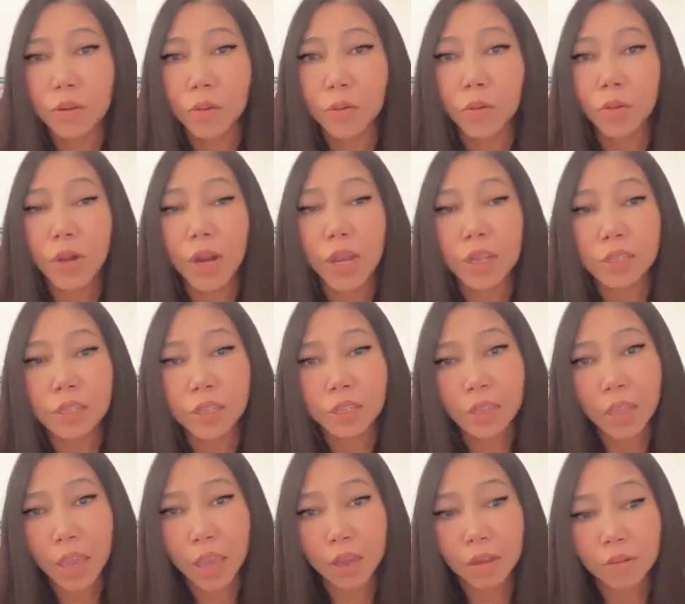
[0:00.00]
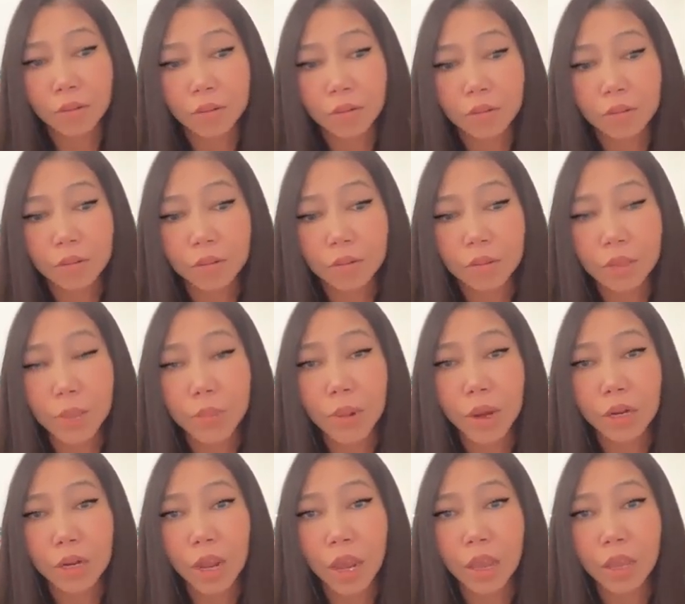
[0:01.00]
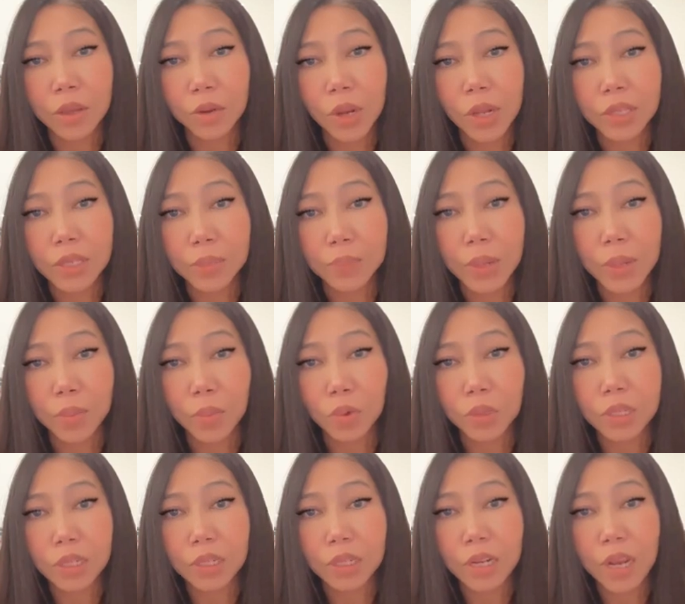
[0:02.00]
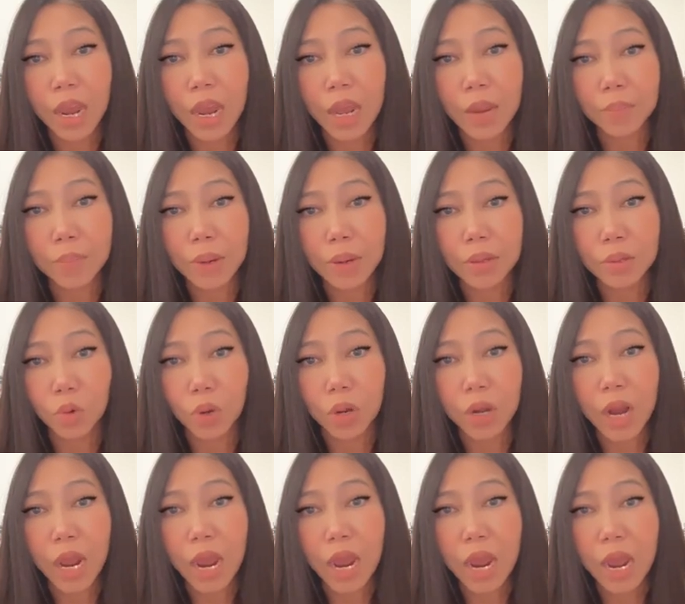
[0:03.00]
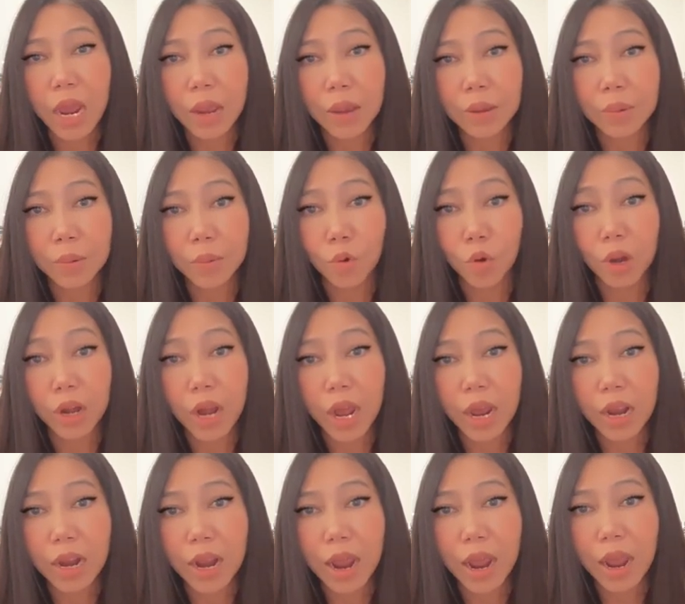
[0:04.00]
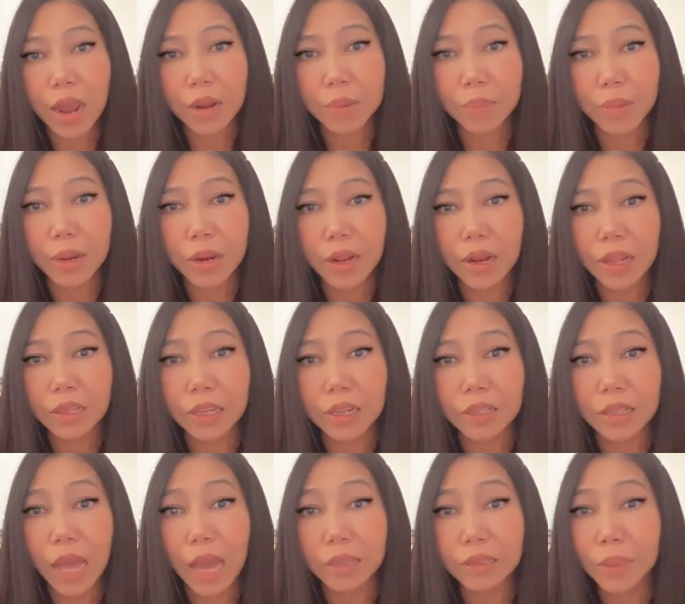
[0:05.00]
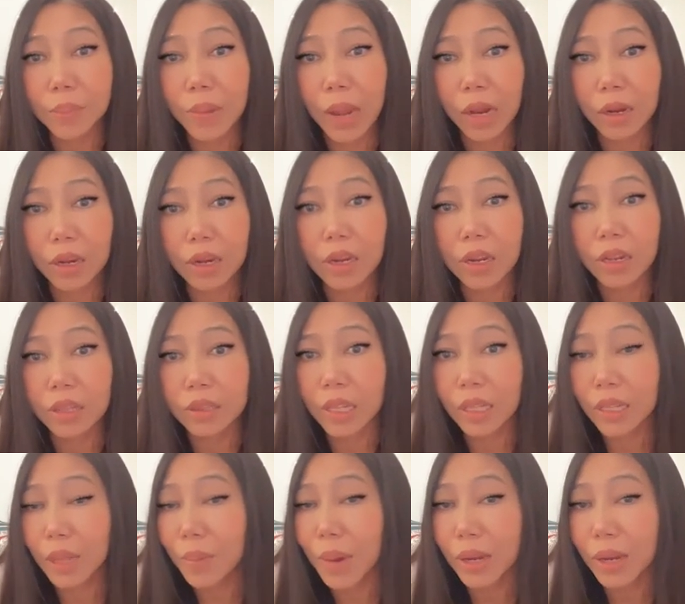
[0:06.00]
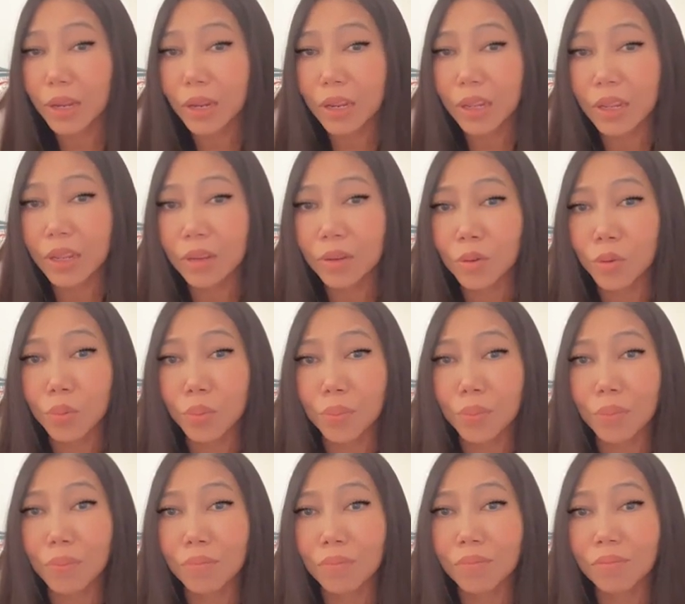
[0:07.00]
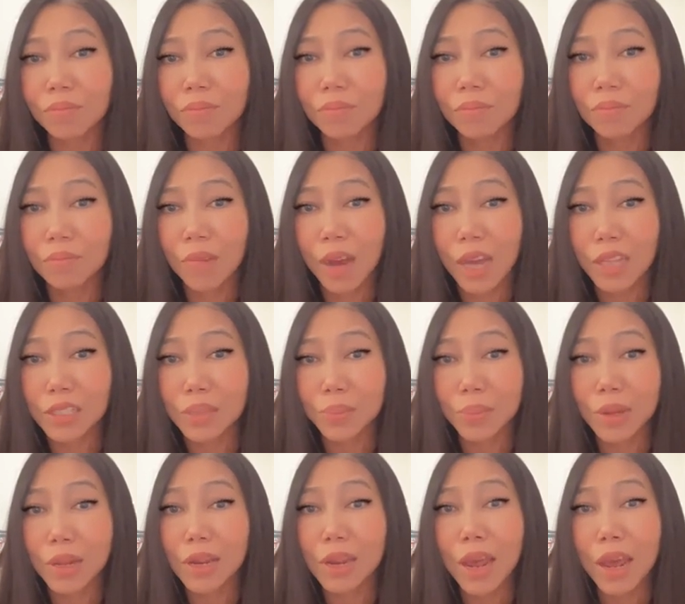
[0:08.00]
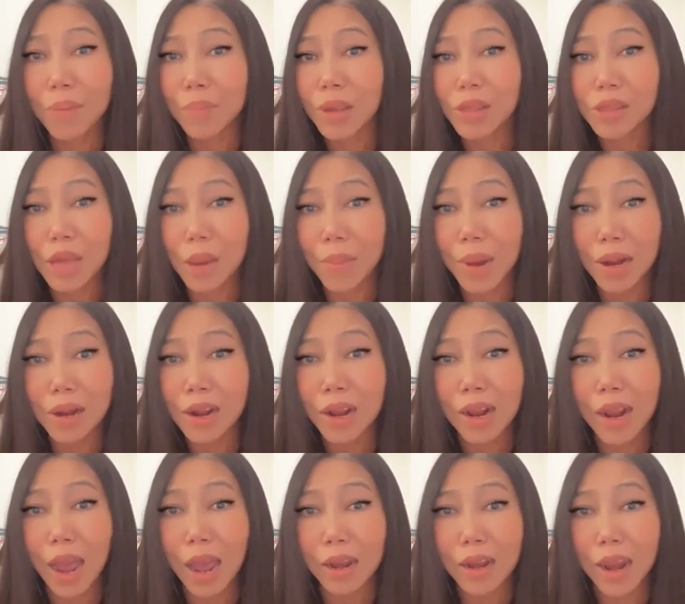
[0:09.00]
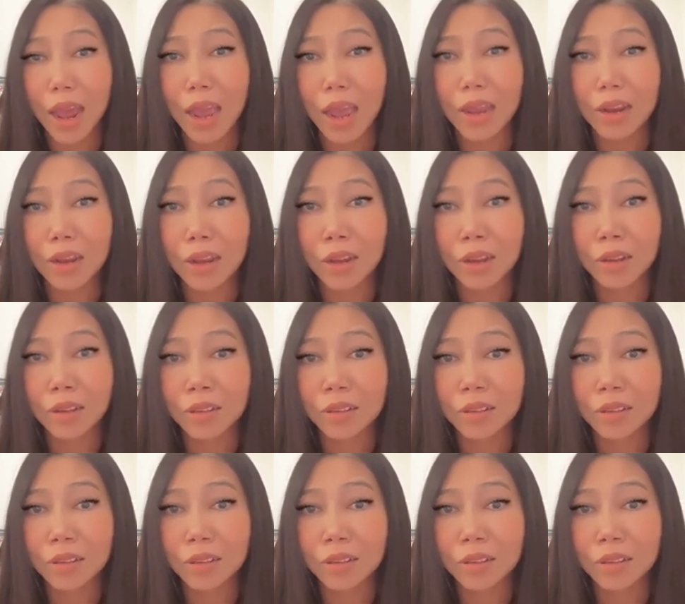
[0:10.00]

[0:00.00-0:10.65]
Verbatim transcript: คุณอาจจะเก่งที่เมืองไทยอาจจะเป็นผู้จัดการ เป็นหัวหน้า หัวหน้างาน เป็นอะไรต่าง ๆตำแหน่งดีๆ แต่ถ้ามาที่นี่คุณอาจจะไม่ได้ไม่สามารถเลือกงานได้นะคะ